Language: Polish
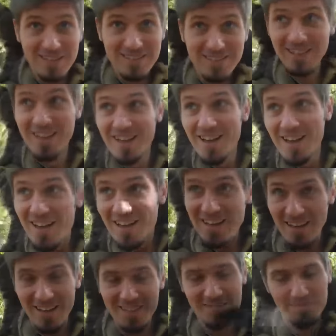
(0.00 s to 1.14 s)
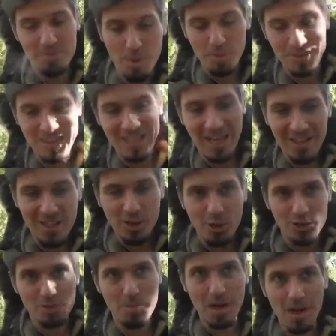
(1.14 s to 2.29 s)
Więc ja, moment, jak
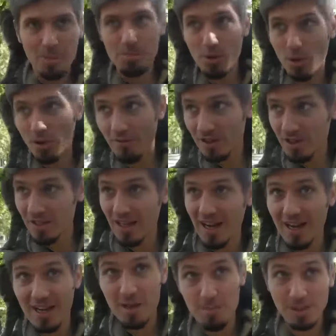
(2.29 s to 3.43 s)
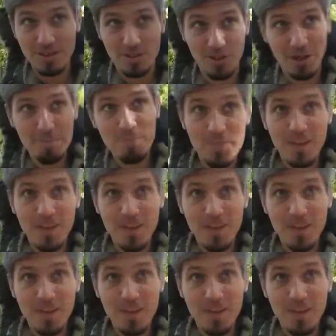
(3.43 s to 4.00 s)
kot ma polować na ryby, co nie?